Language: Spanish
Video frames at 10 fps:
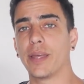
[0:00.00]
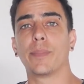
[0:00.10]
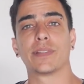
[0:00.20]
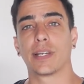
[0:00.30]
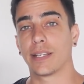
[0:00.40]

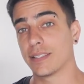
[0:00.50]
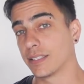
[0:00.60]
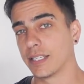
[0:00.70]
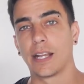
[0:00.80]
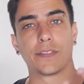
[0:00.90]
empezar a
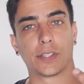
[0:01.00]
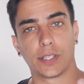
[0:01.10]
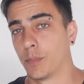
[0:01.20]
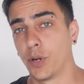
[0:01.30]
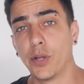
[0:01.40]
sentir hacia ti.
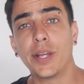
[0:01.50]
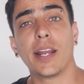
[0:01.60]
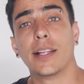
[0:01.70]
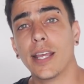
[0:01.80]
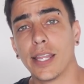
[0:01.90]
Brother,
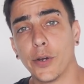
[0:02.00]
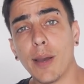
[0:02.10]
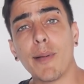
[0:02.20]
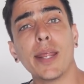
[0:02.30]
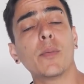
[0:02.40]
el día de hoy
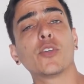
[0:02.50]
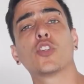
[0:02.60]
hablaremos